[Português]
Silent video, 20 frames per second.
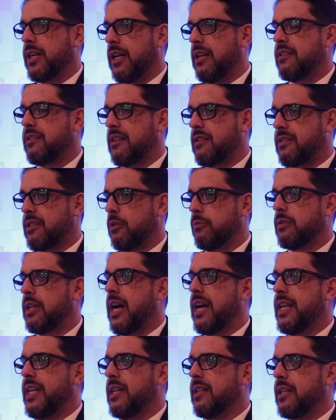realização
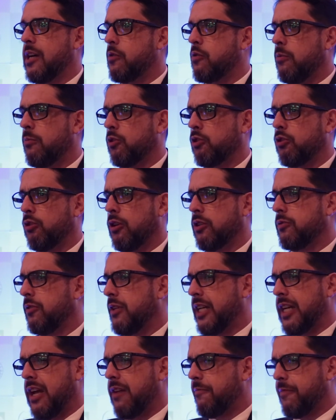da ida como um todo,
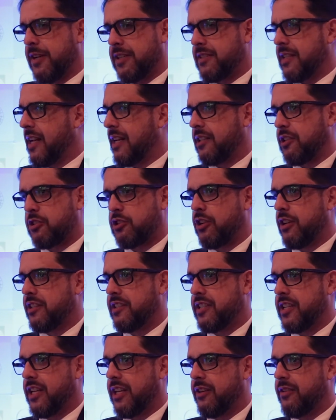ninguém faz nada
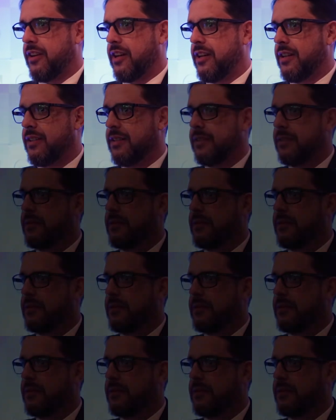sozinho, né?